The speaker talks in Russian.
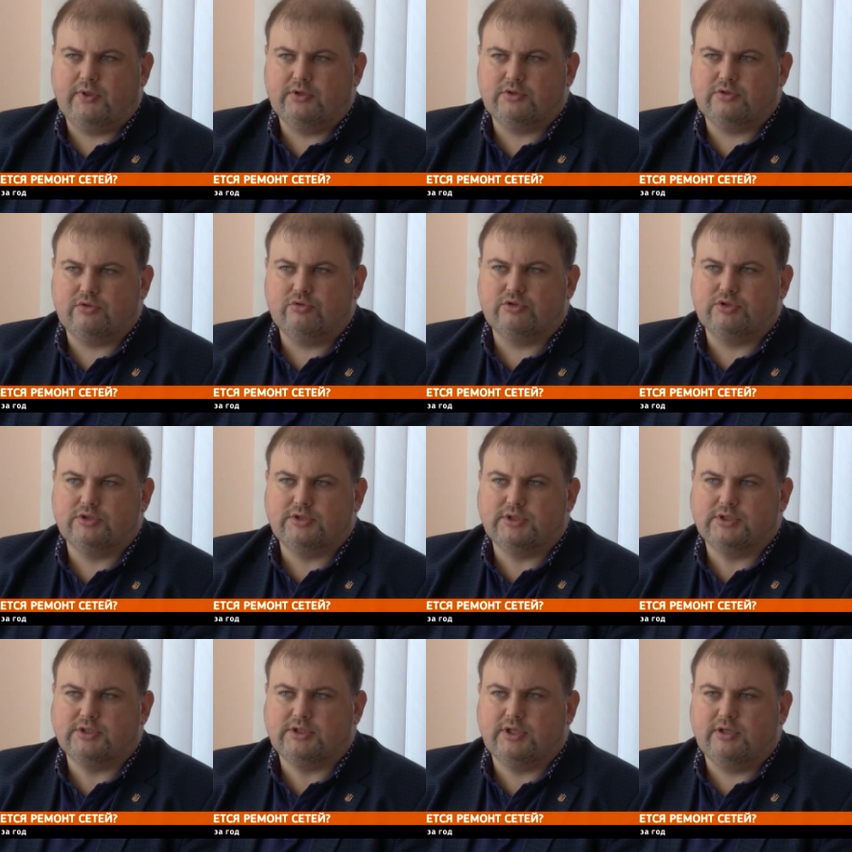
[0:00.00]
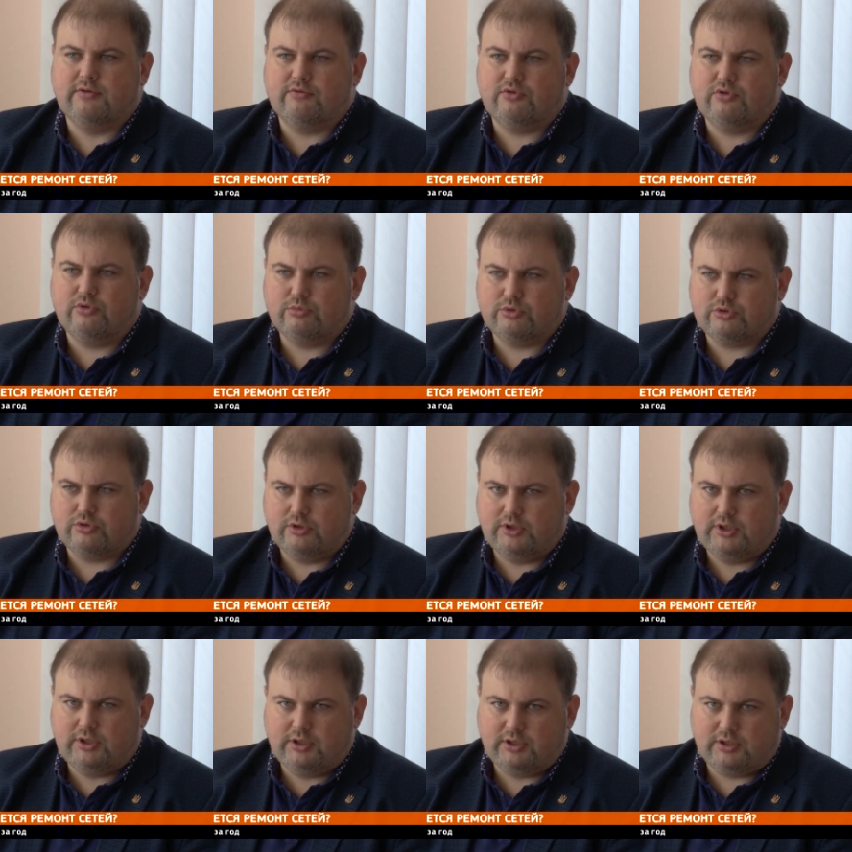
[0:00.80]
Сложность состоит в том, что
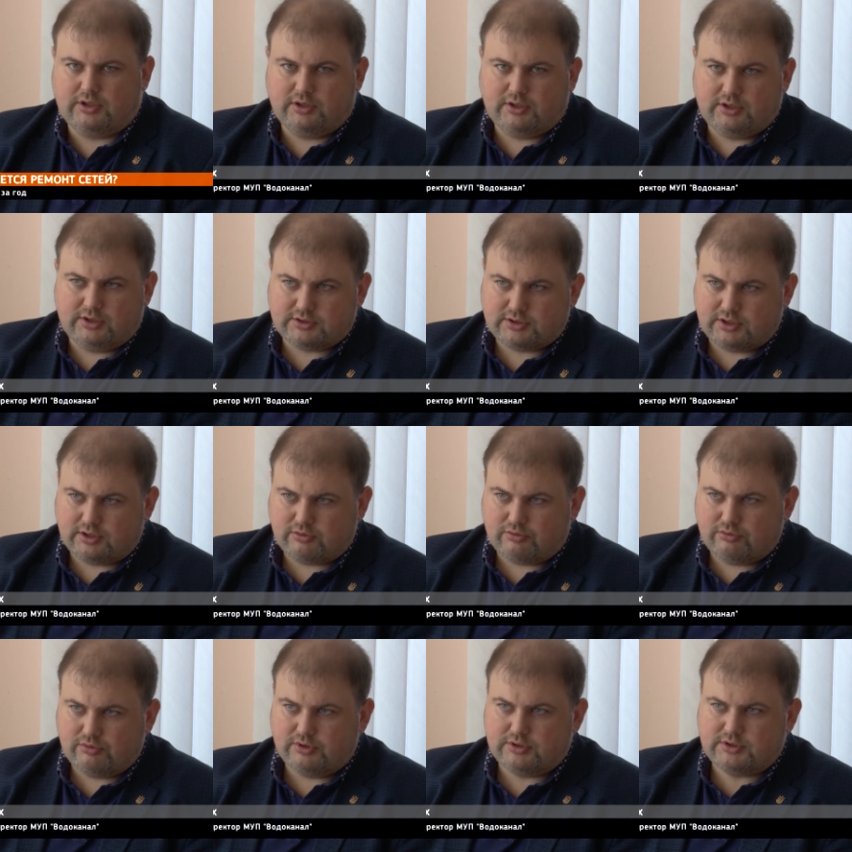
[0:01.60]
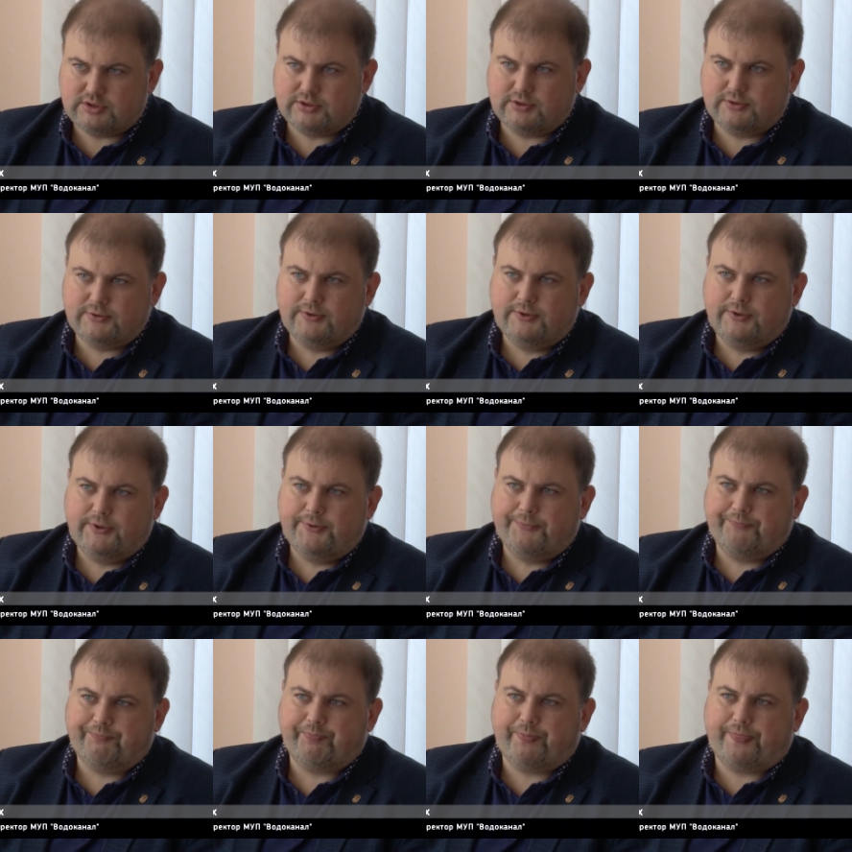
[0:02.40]
данный КНС находится
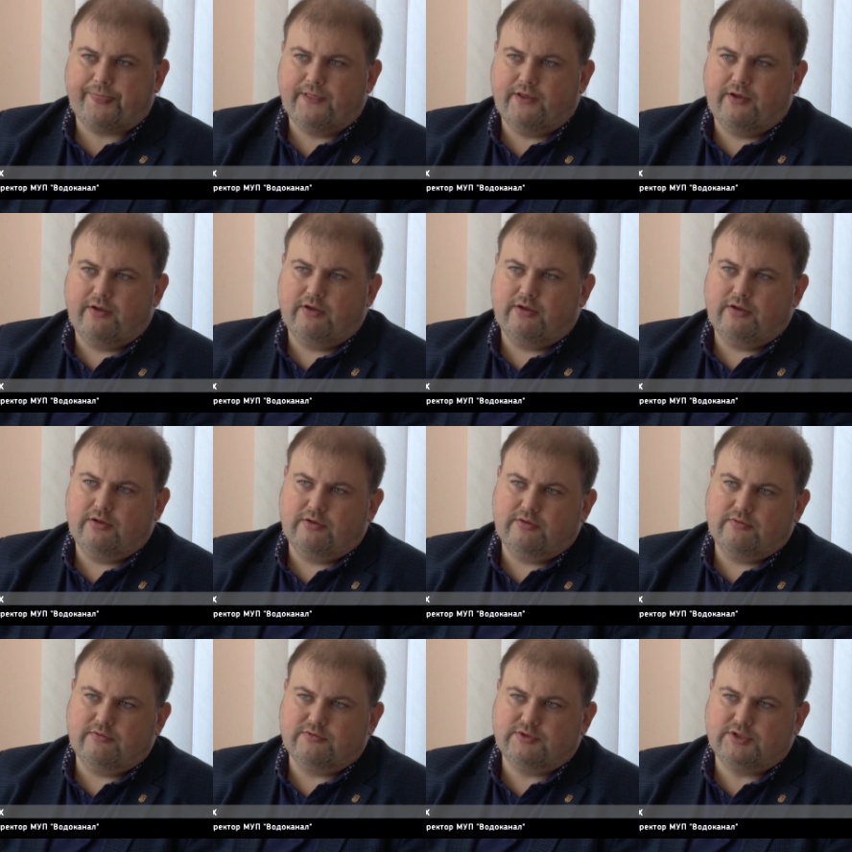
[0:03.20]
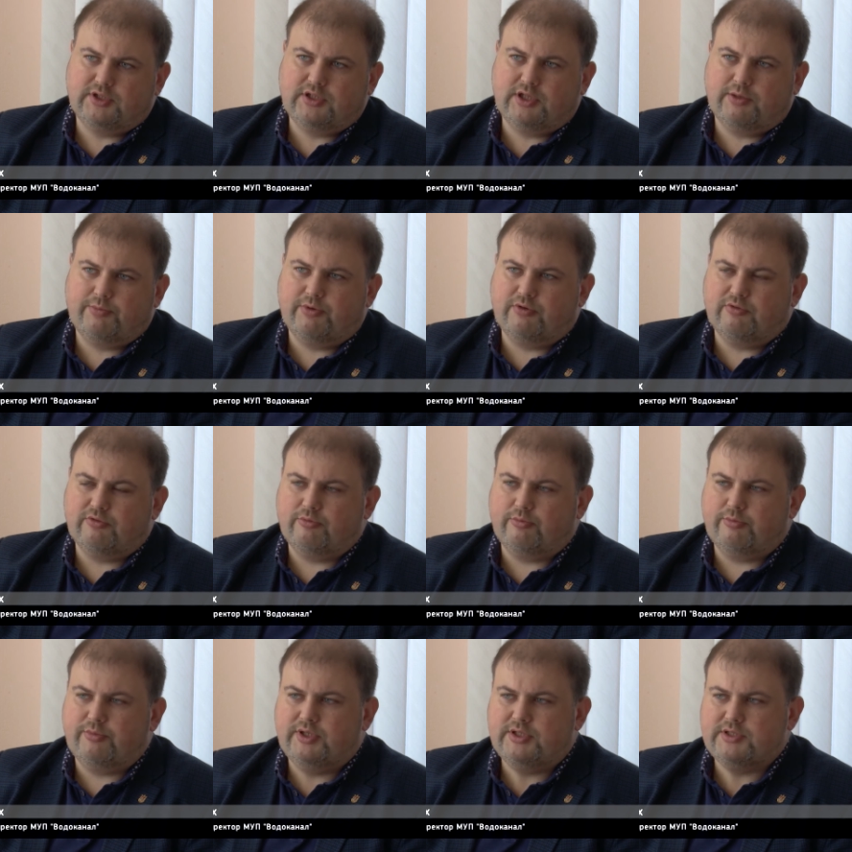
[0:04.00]
э, в
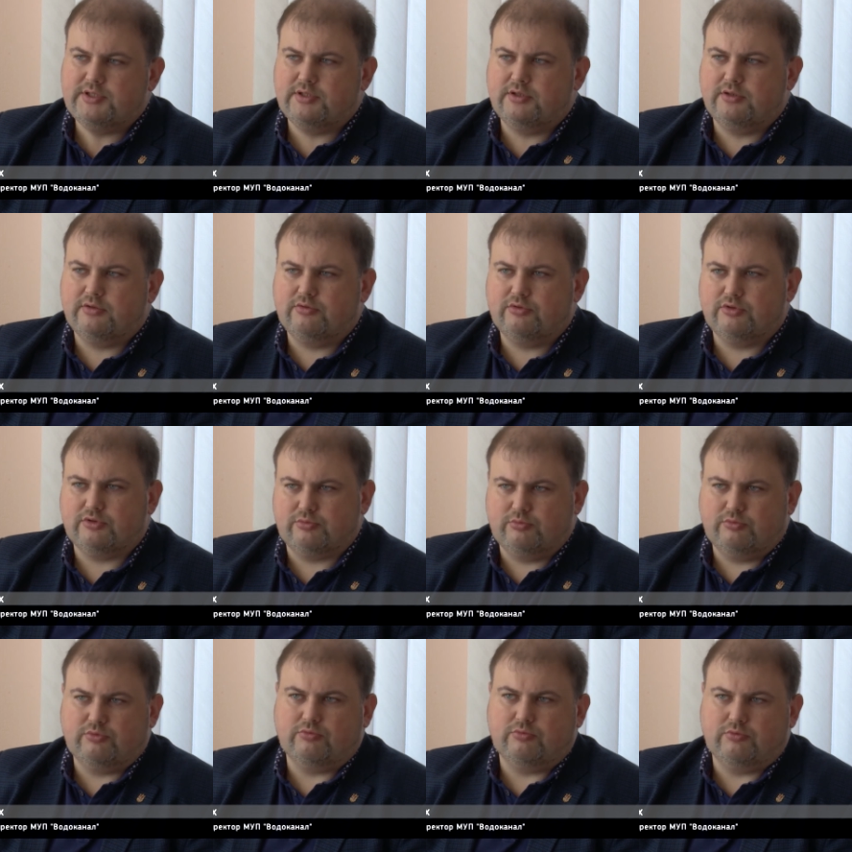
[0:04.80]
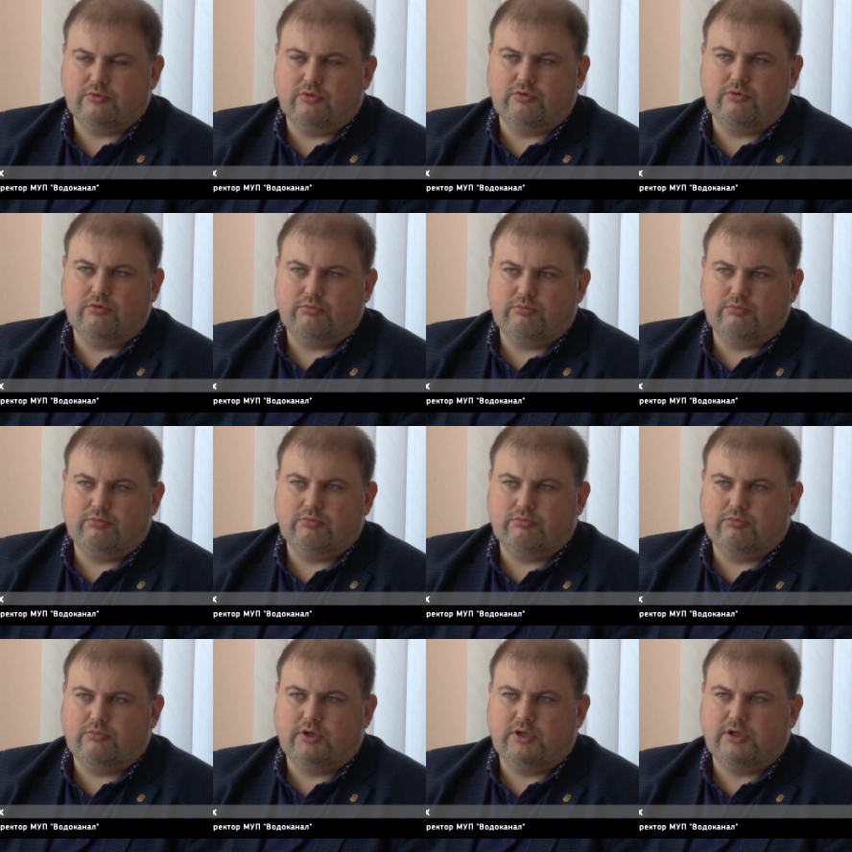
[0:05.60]
затапливаемом месте, то есть, ну,
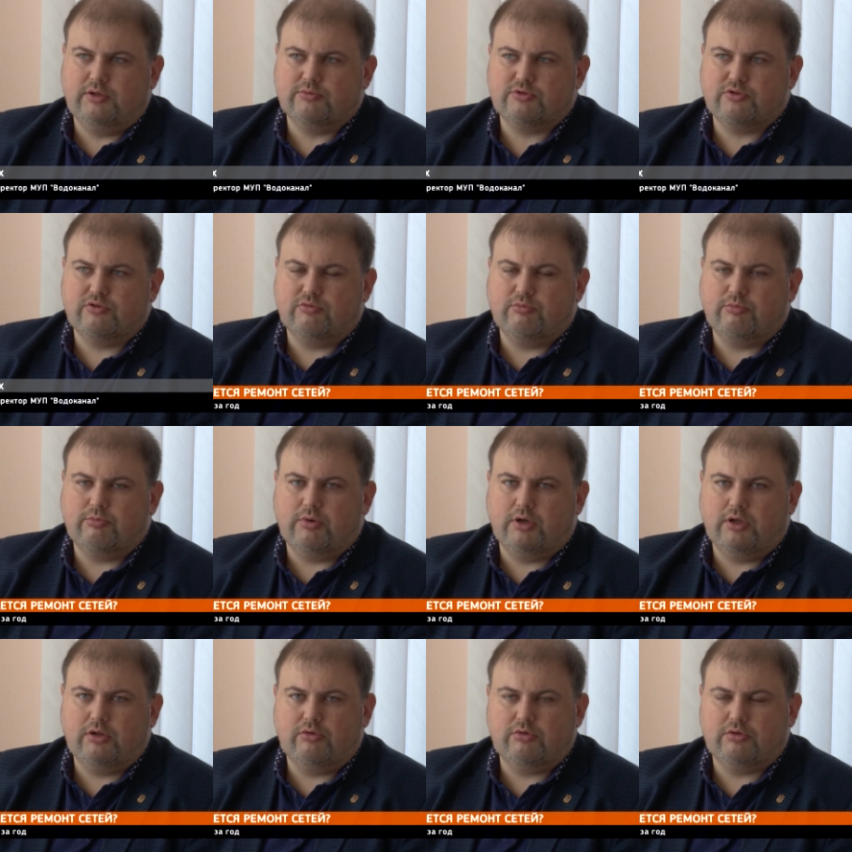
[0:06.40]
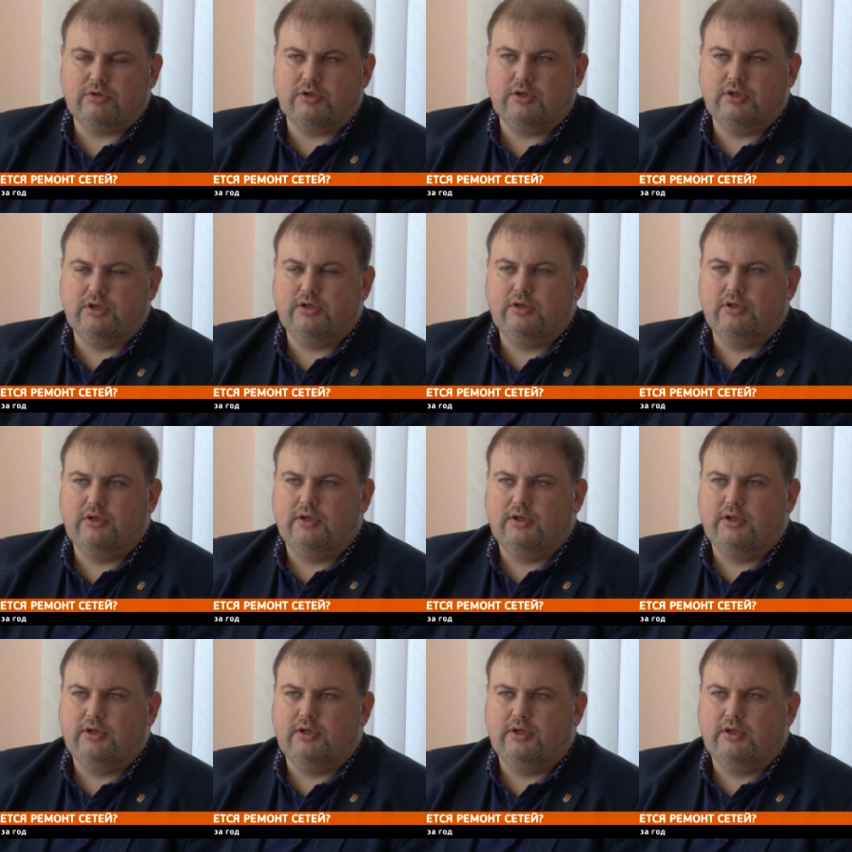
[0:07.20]
ну, одним словом, болото, да,